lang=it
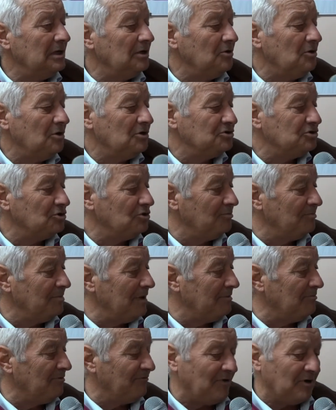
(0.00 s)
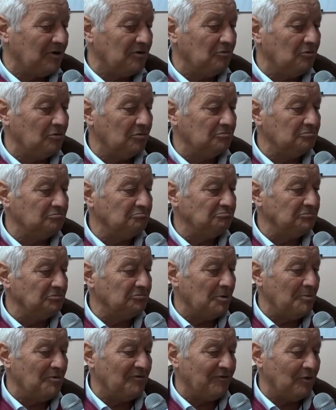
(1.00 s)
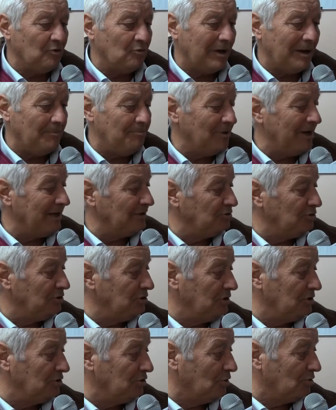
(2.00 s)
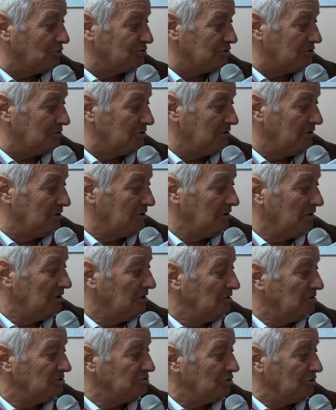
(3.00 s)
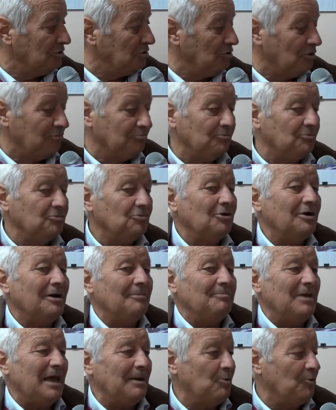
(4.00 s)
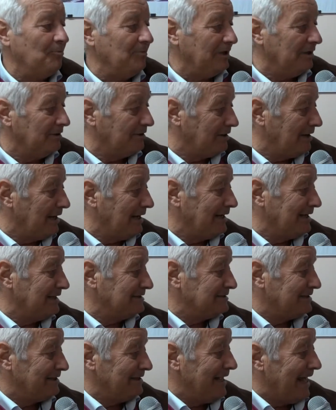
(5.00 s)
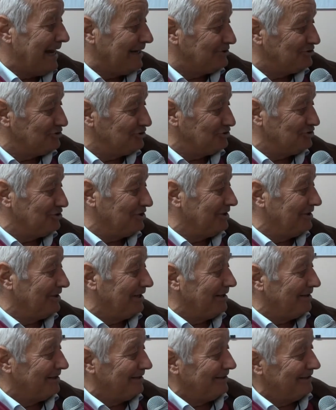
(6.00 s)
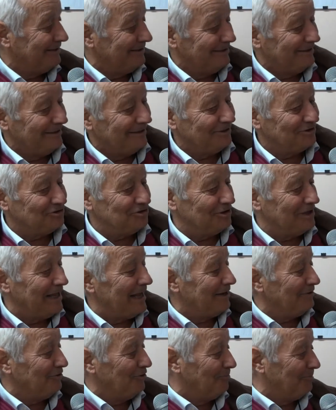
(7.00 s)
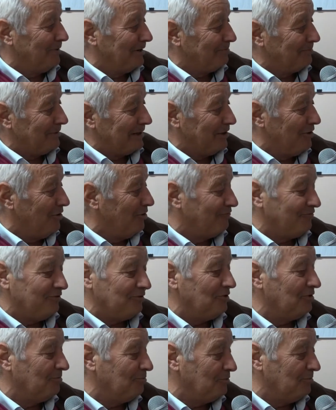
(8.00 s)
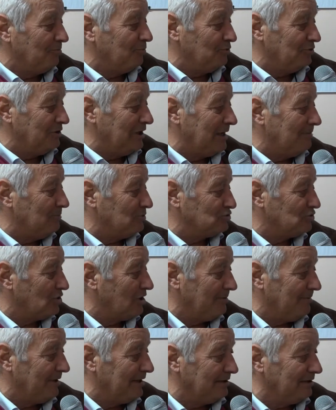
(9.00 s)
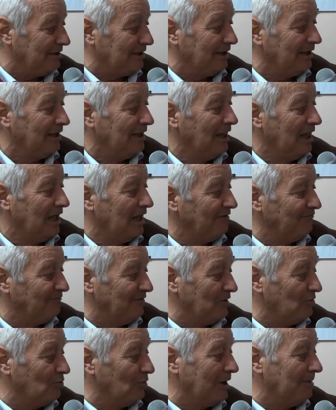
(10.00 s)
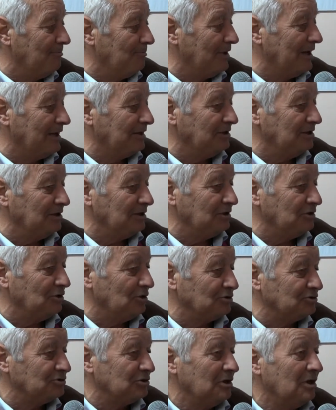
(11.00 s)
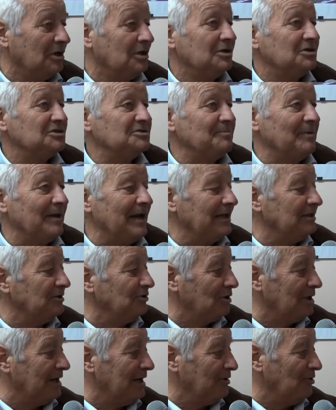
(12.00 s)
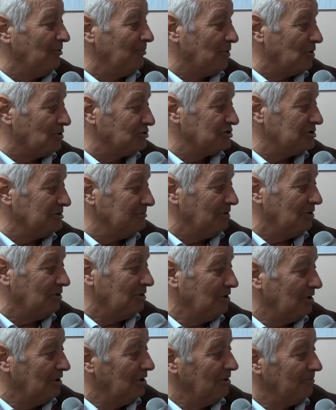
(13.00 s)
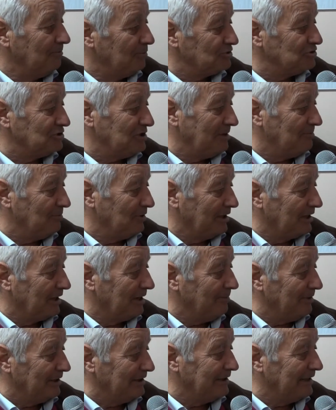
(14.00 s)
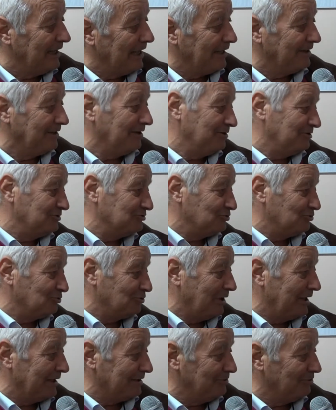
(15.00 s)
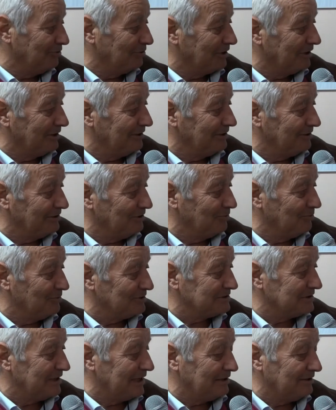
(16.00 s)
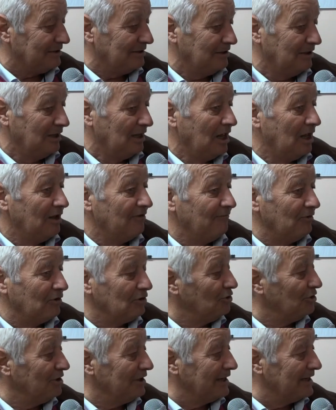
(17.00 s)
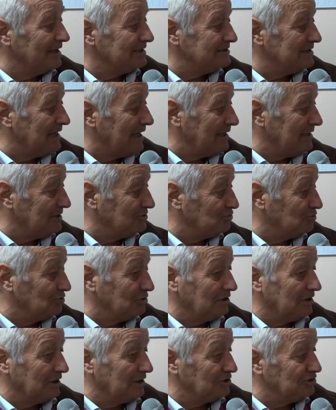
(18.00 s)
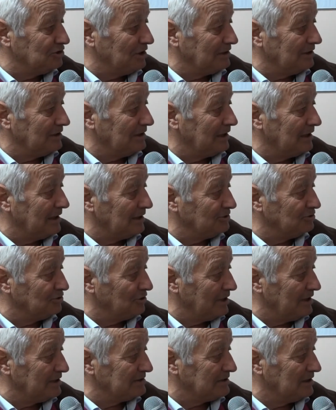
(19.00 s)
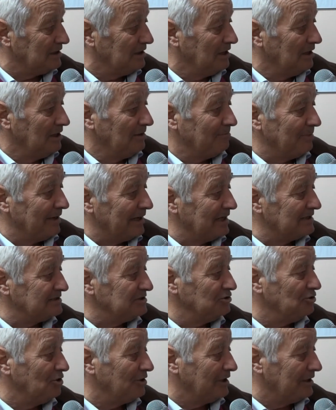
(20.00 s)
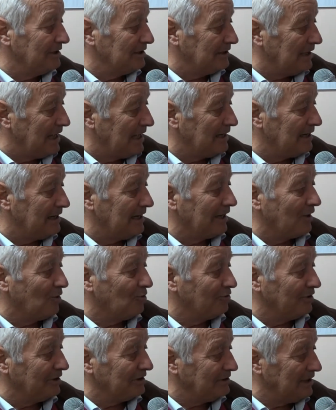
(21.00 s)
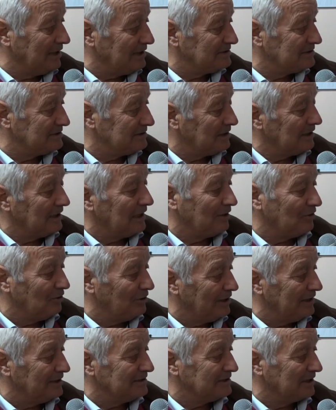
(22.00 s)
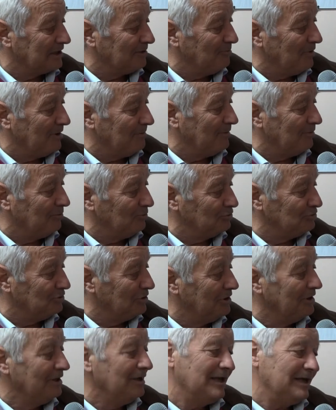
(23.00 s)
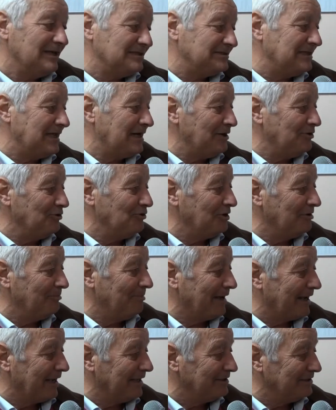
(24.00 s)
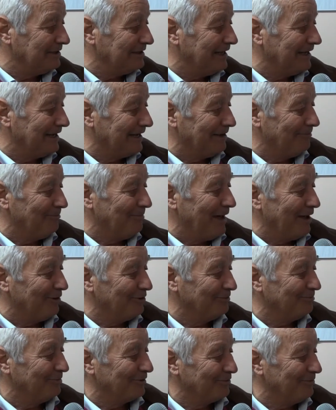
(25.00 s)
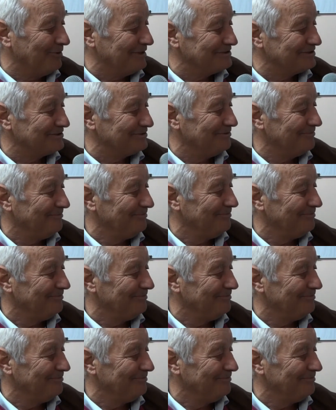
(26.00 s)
Sì, noi dobbiamo fare, un, dobbiamo fare un, campionato dignitoso, cioè non, non abbiamo mire, anche se gli altri ci... Eh, ci danno per playoff, noi puntiamo solamente a fare un campionato dignitoso sperando che l'anno prossimo possiamo incrementare il risultato che, di quest'anno. Voglio ringraziare innanzitutto i dirigenti della Gioiese per la signorilità, la correttezza e l'accoglienza che abbiamo avuto e saranno ripagati anche a Paolo per questo.